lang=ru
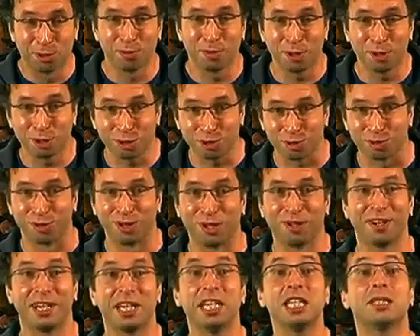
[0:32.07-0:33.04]
предупрежу,
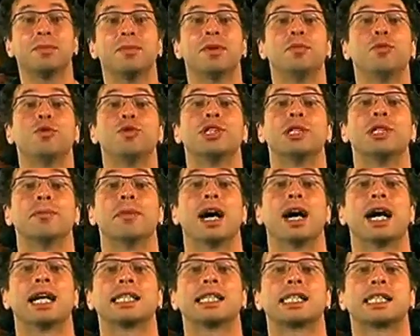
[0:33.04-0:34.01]
говорить мы будем
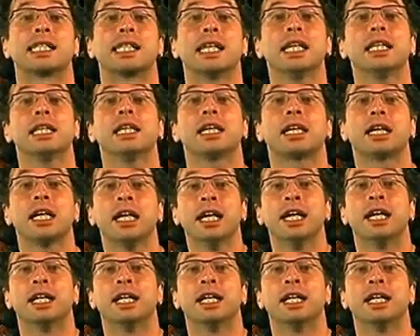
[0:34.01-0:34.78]
о ценах